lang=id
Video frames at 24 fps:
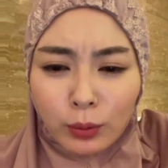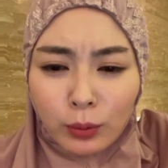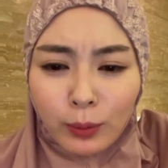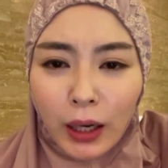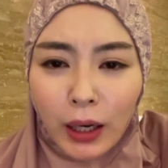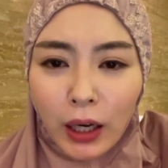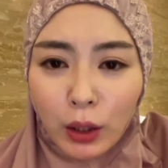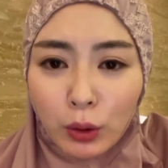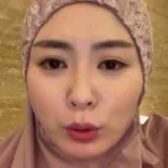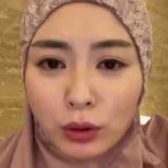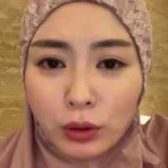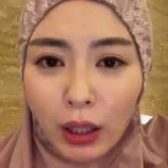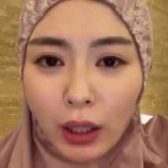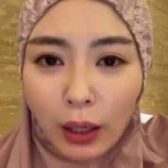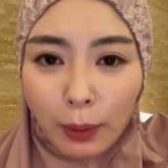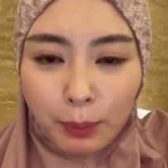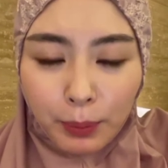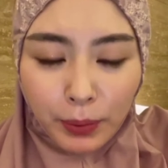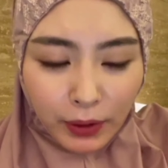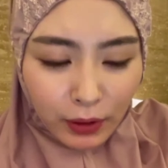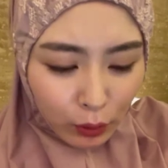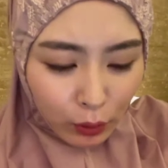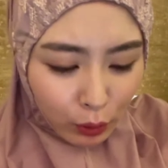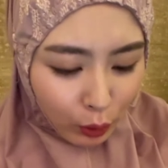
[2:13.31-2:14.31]
Aku mau
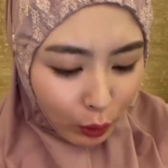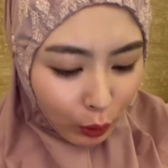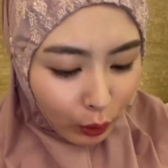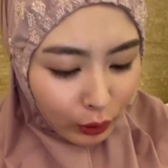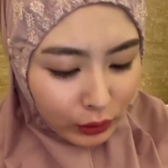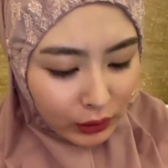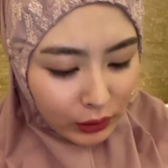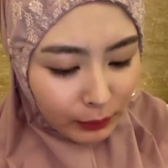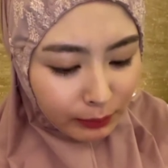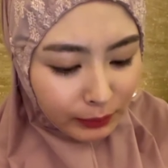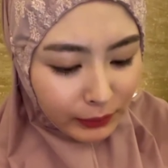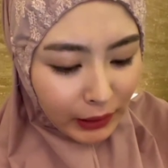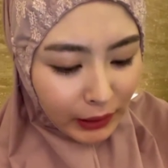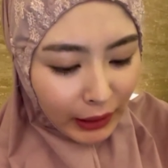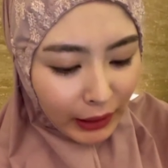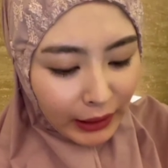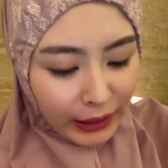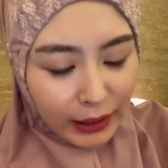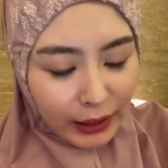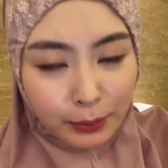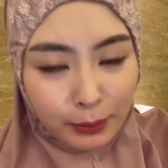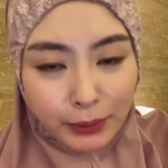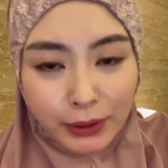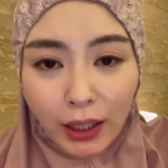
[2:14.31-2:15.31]
tapi you know
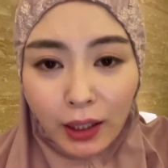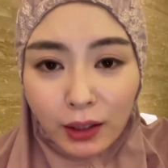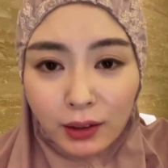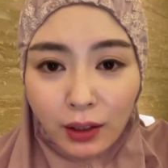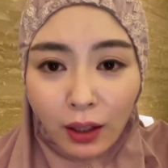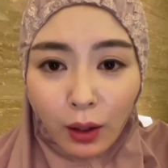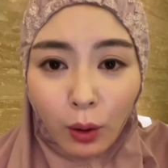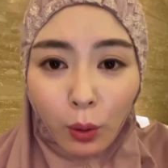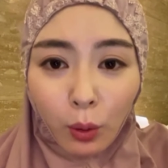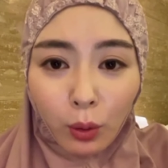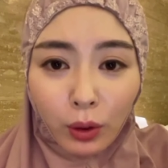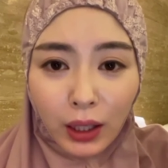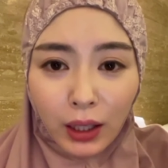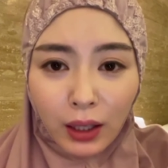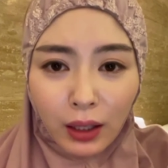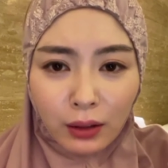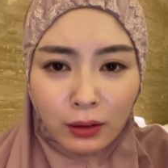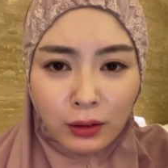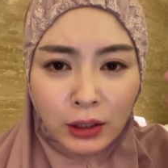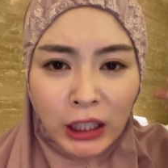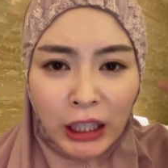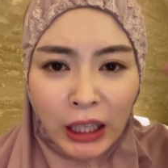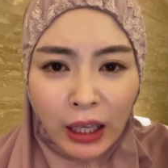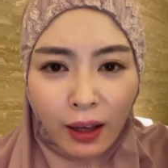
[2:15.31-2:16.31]
sometimes ada
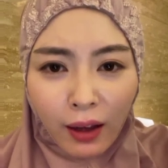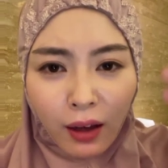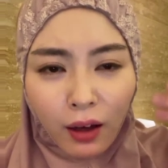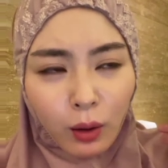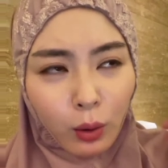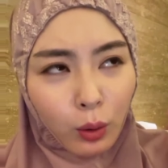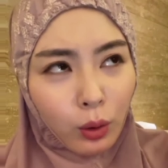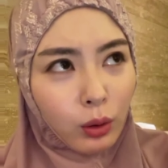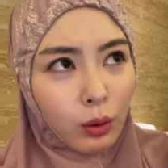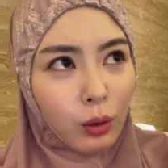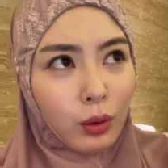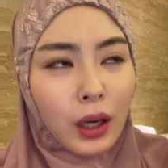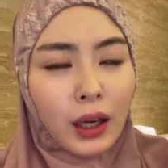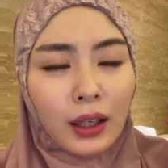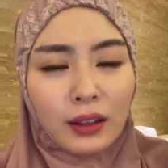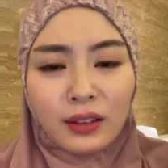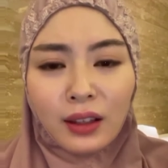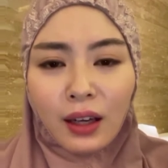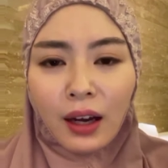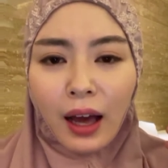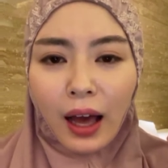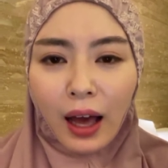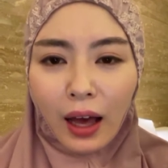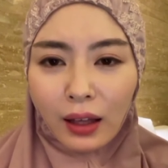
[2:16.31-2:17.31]
orang
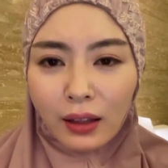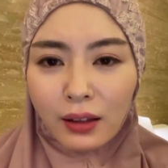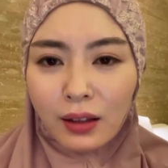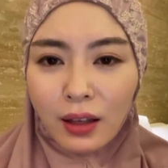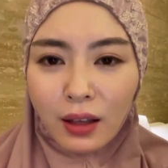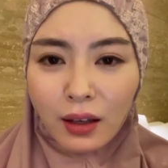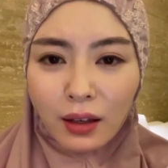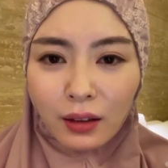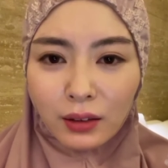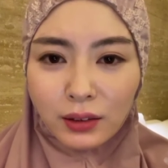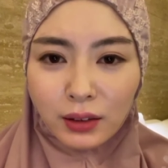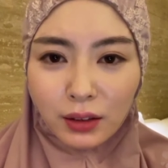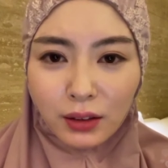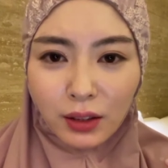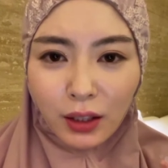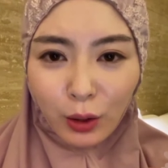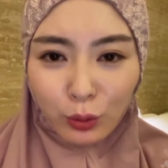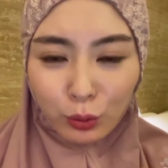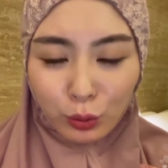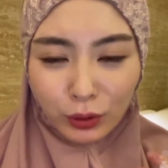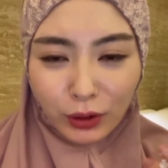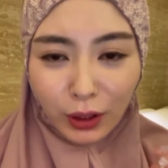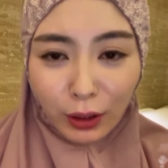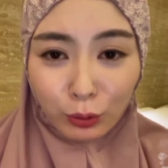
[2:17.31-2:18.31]
orang yang aneh
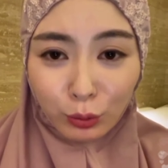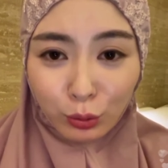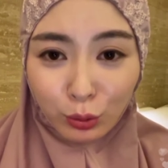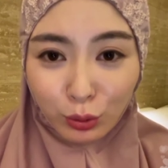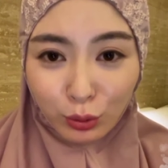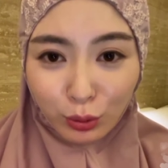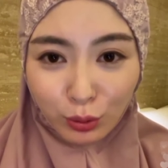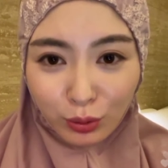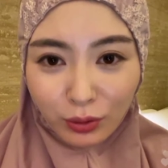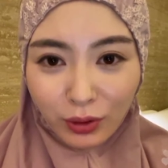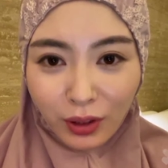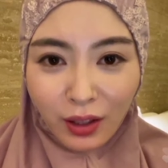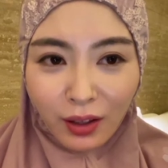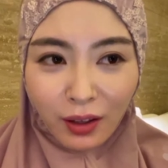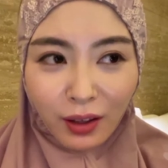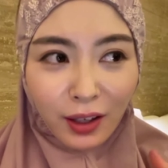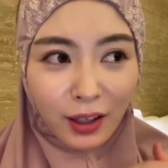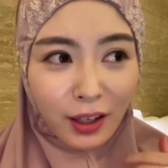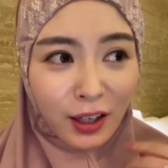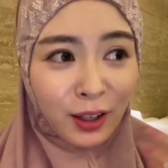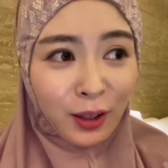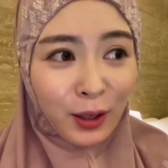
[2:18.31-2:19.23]
jadi aku takut